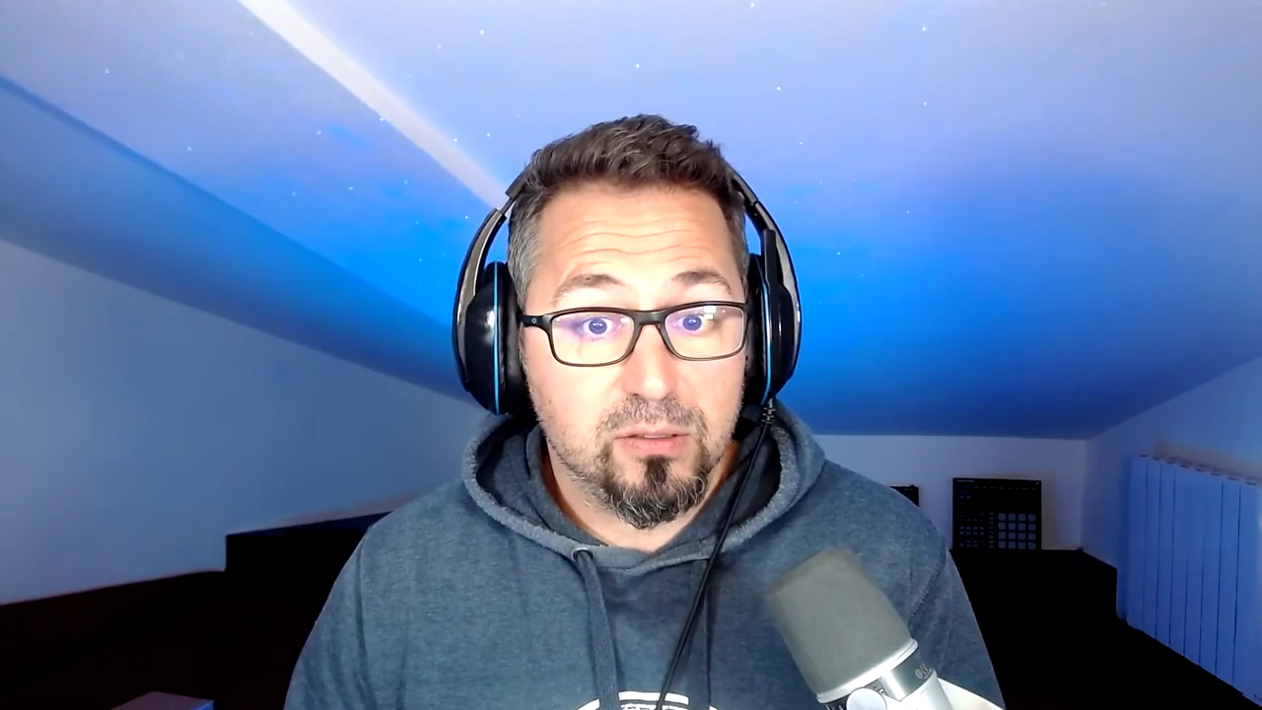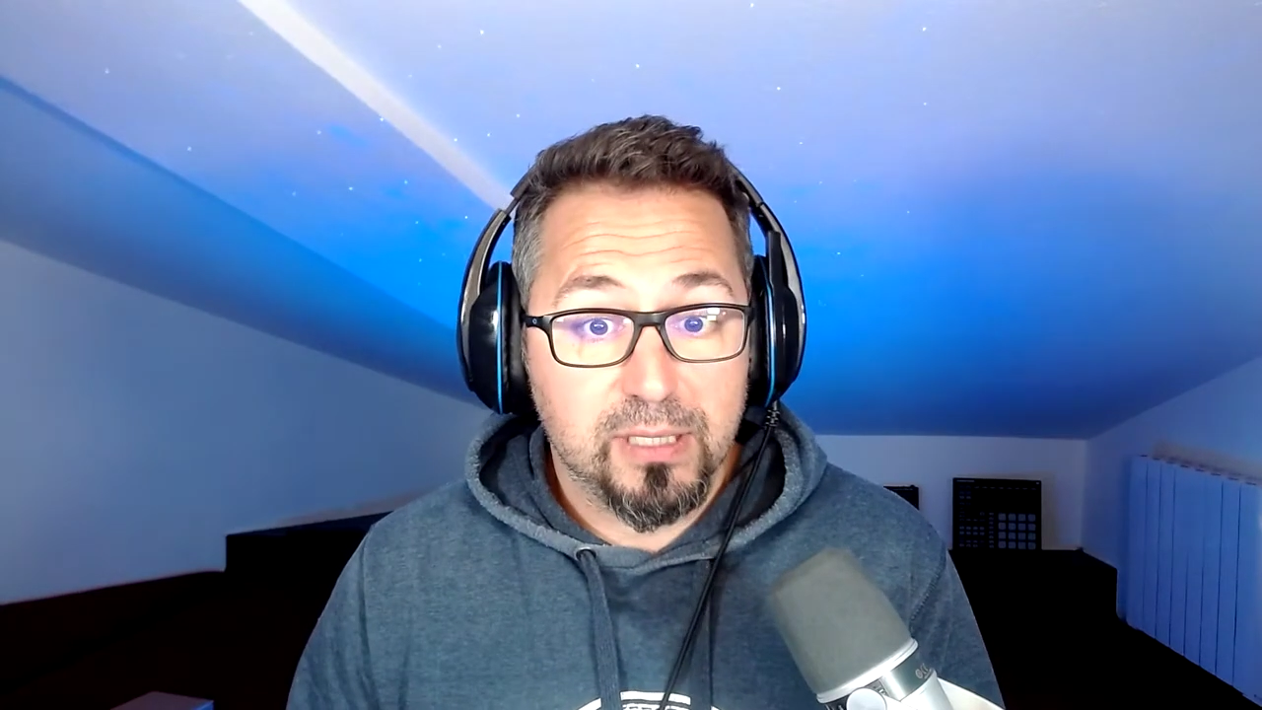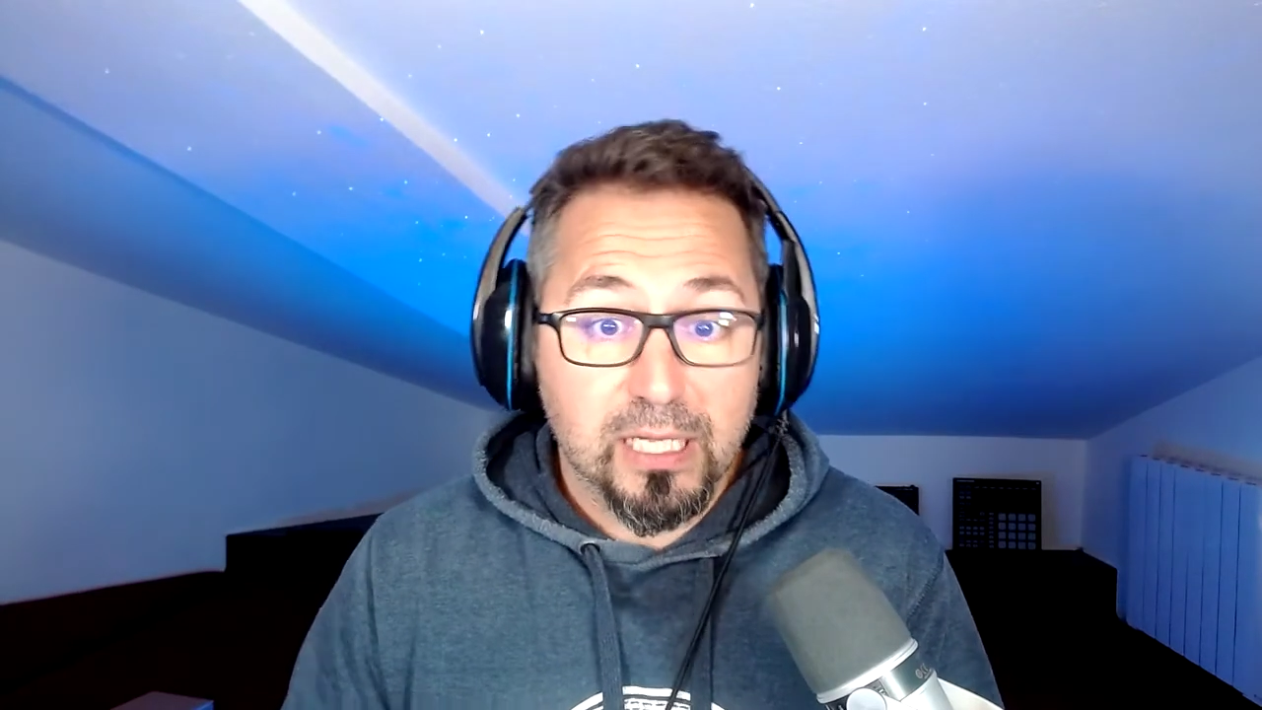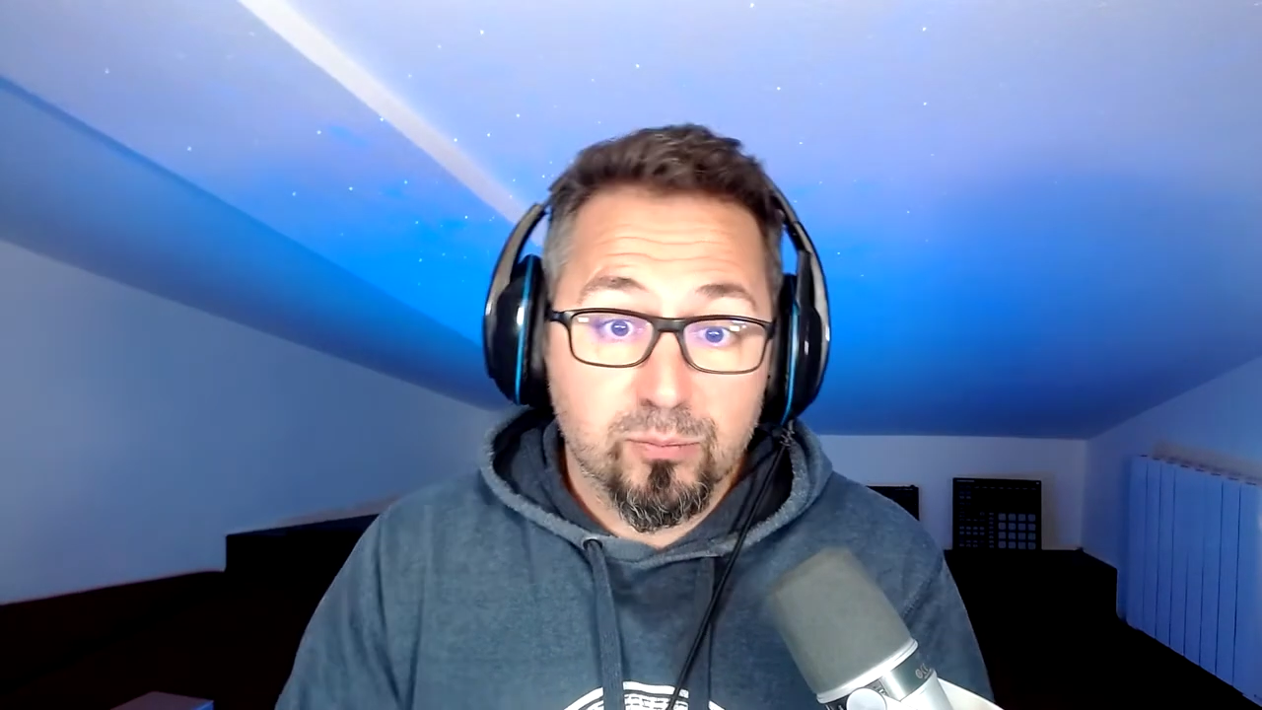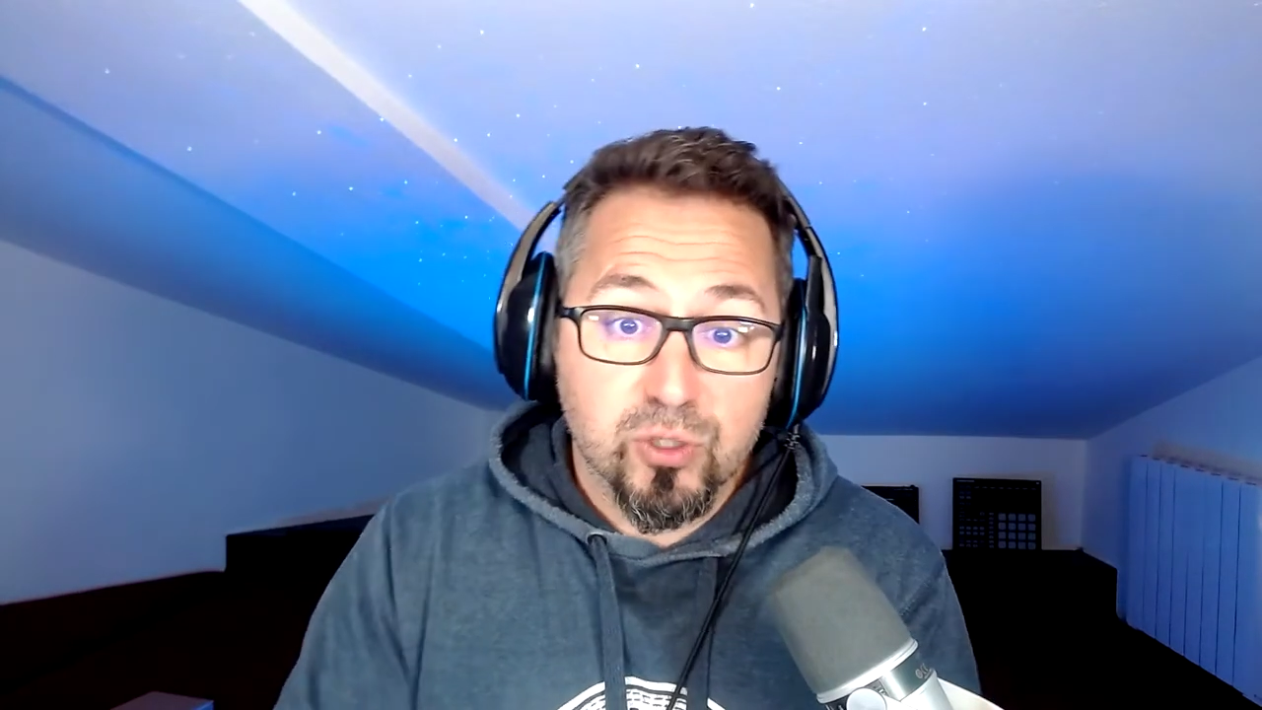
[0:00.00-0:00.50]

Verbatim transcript: contract?